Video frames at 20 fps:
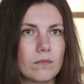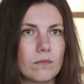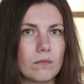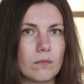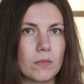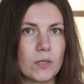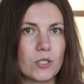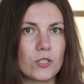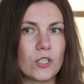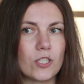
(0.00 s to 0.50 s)
в
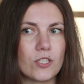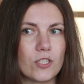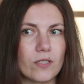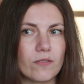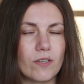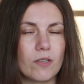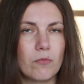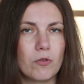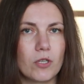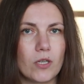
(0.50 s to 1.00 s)
ближайшее
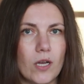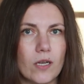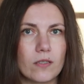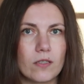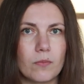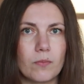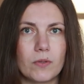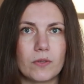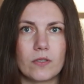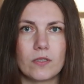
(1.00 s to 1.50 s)
время
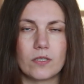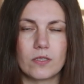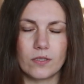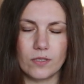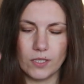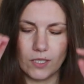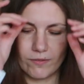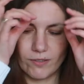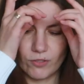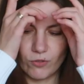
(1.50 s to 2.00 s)
как-то
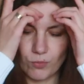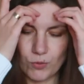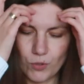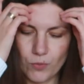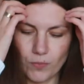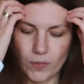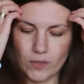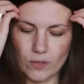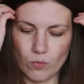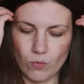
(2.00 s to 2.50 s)
потестировать. В общем,
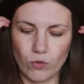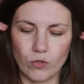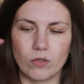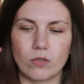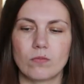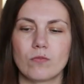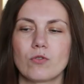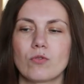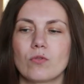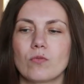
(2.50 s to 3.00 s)

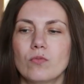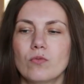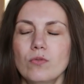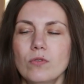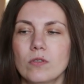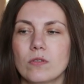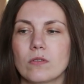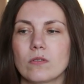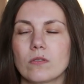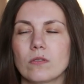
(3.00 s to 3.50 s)
посмотрим, что
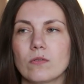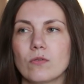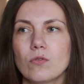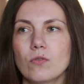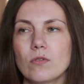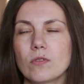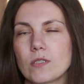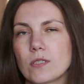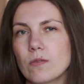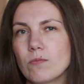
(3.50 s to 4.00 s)
будет. Э,
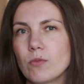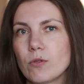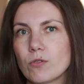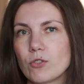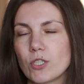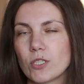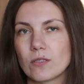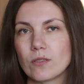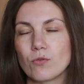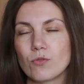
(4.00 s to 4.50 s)
но с ним
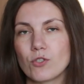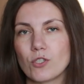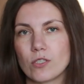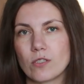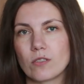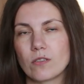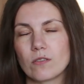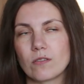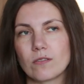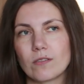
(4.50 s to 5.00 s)
получаются
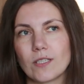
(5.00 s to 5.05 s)
очень